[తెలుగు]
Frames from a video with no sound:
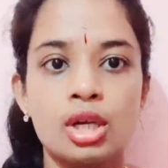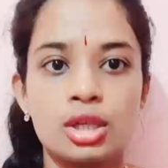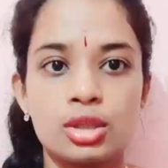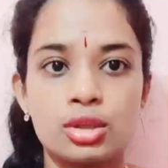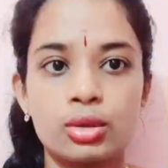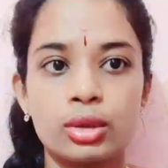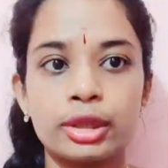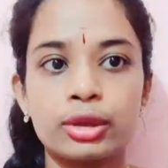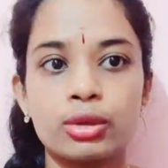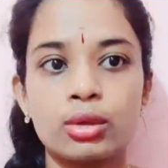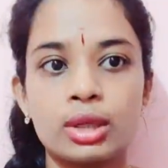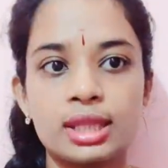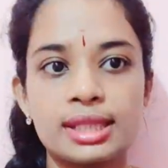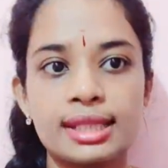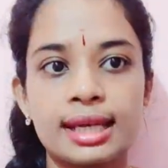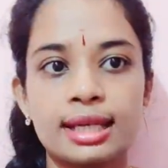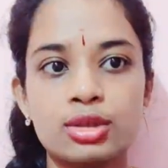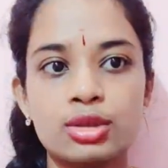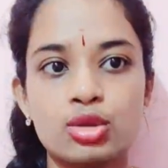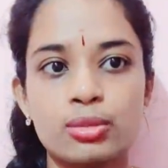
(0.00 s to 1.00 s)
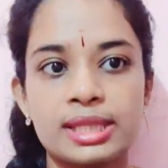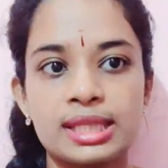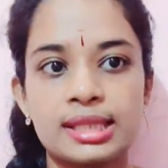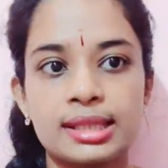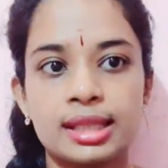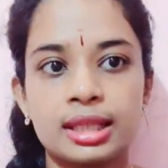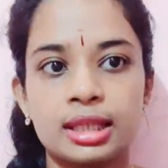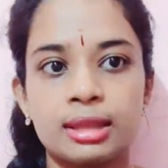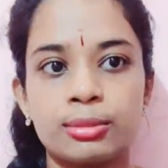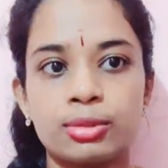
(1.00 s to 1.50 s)
సో ఇంకొకసారి
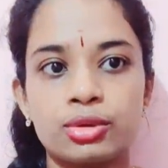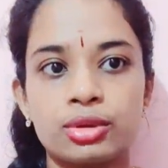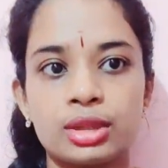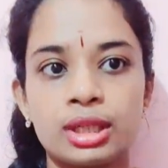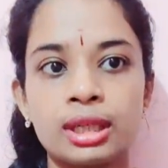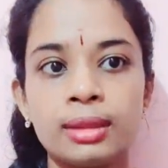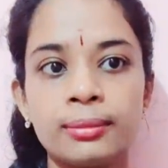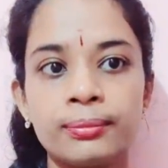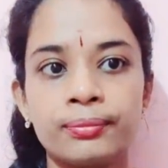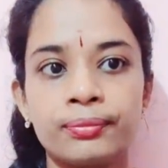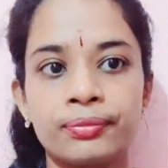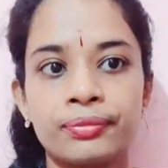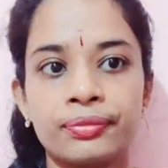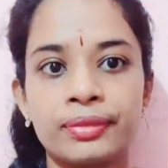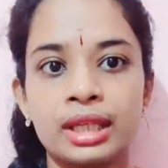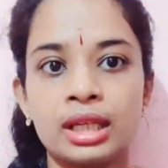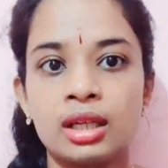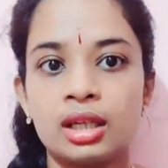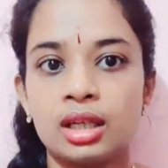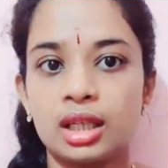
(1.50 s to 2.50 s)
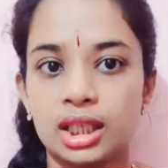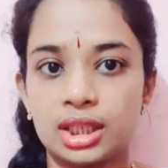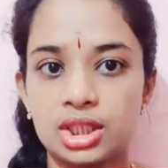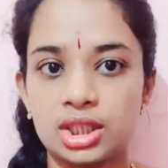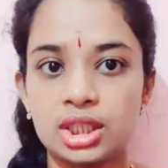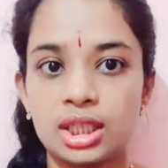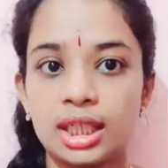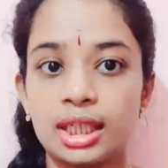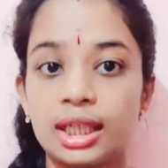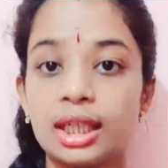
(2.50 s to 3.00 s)
చూపిస్తున్నాను ఈ ముద్ర
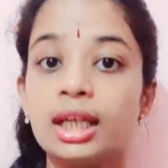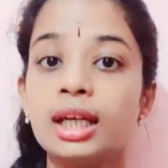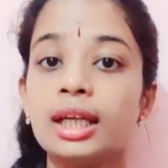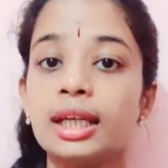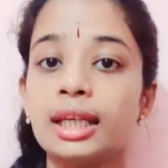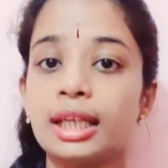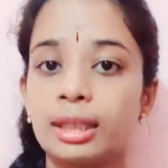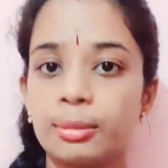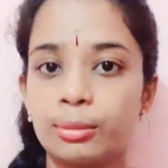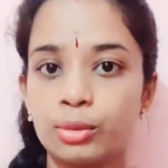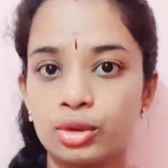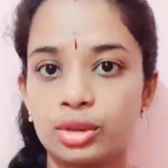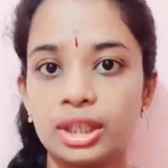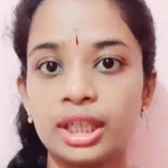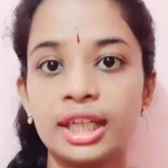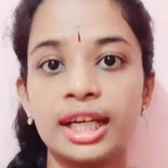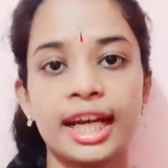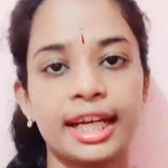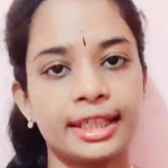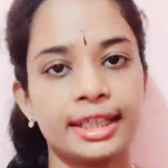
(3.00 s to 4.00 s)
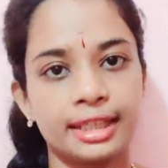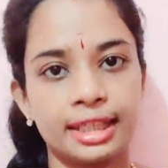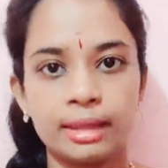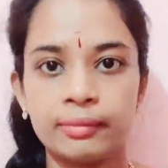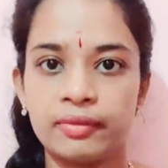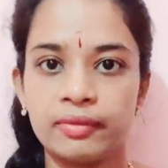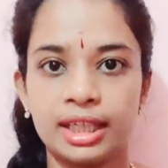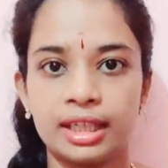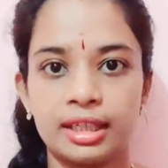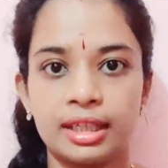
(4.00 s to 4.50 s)
ఖచ్చితంగా ఈ ముద్ర నైట్ టైం
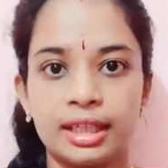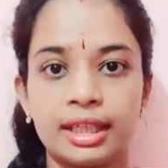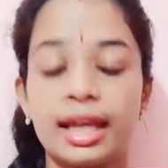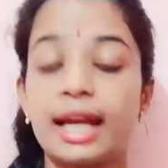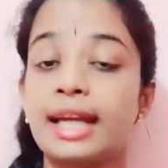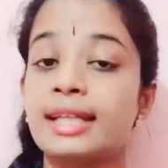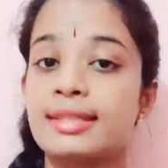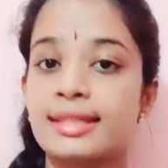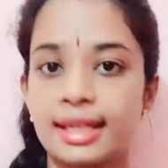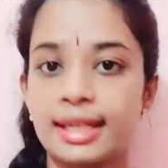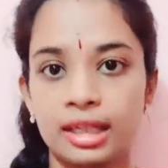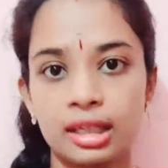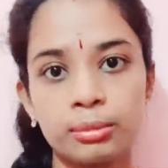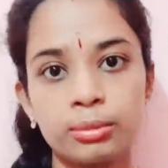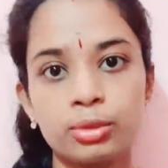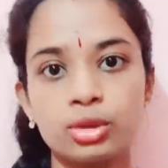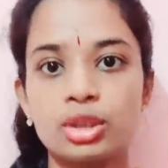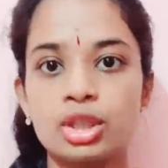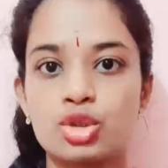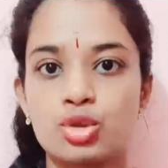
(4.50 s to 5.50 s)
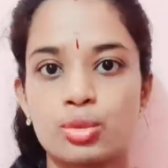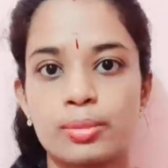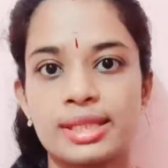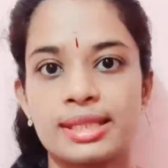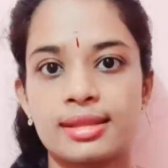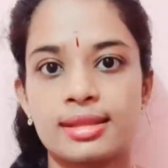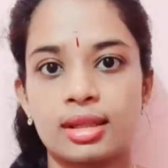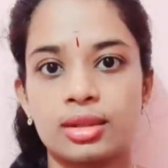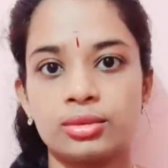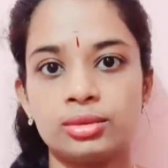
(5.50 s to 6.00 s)
వేయండి అండ్ సెకండ్ ముద్ర
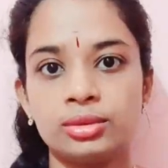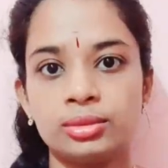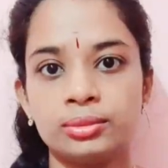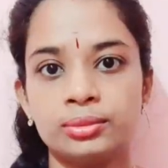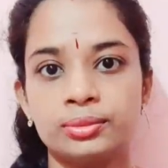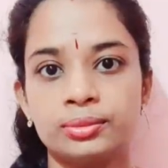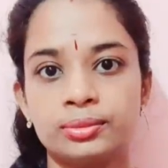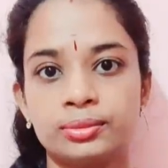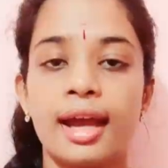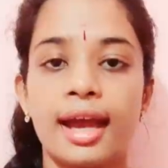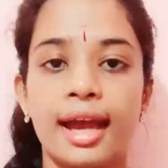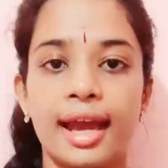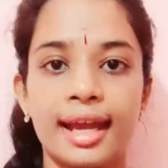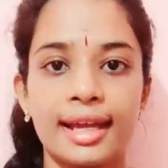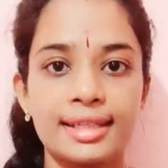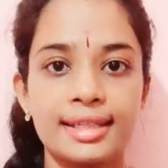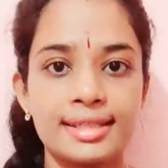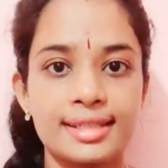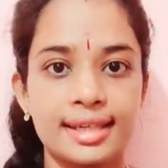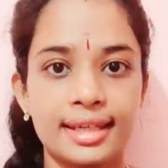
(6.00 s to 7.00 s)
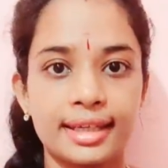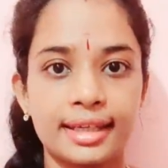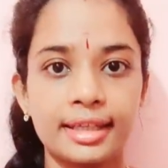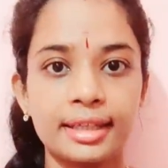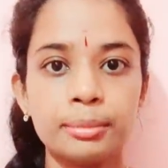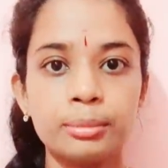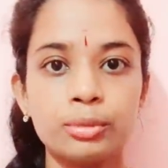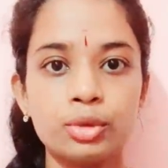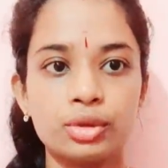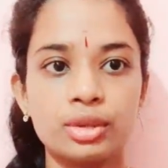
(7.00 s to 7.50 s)
చూపిస్తాను అండ్
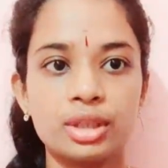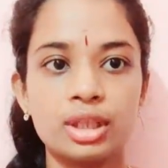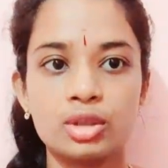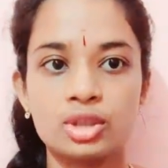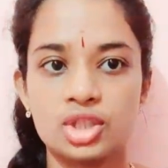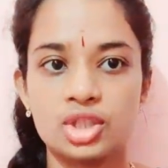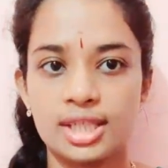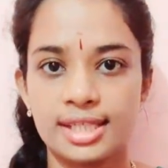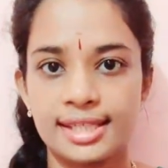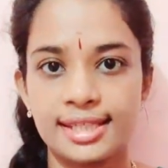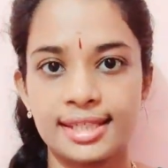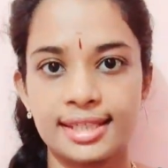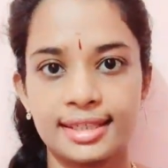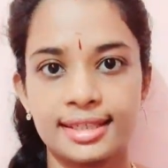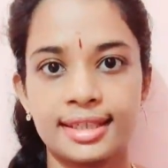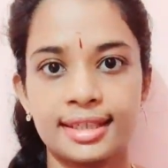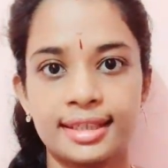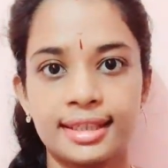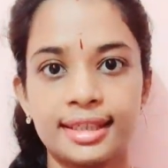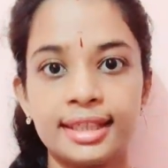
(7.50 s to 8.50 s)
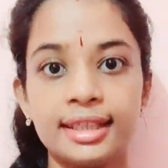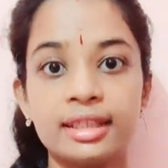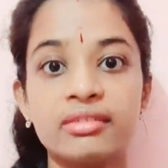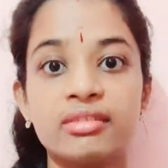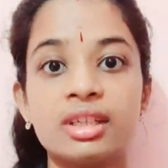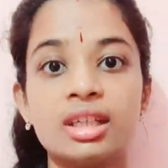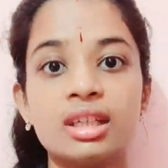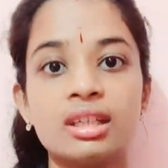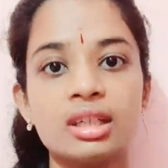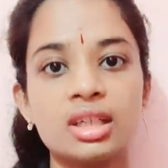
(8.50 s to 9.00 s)
సెకండ్ ముద్ర వచ్చేసి ఇదండి
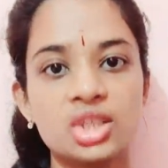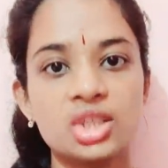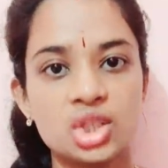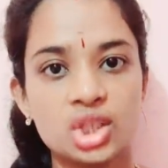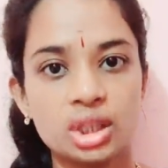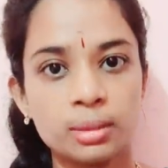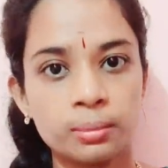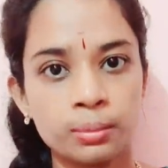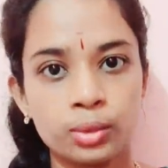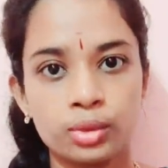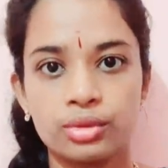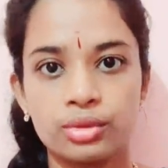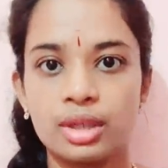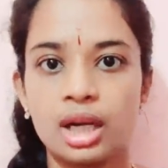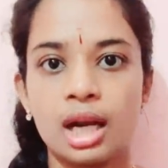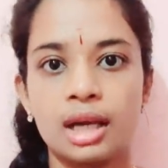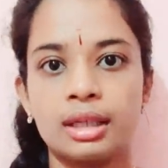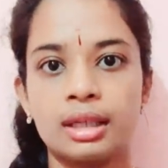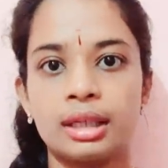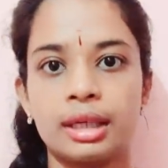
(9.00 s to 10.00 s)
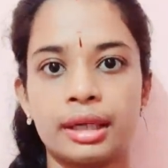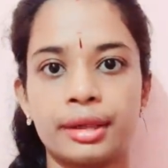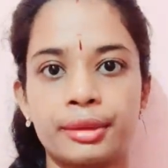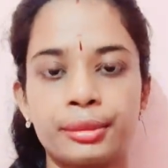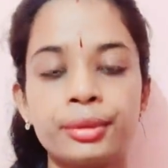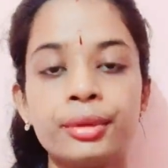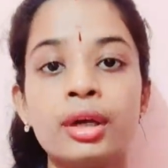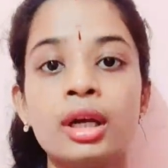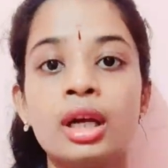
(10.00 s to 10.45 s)
దీన్ని చిన్ ముద్ర అంటారు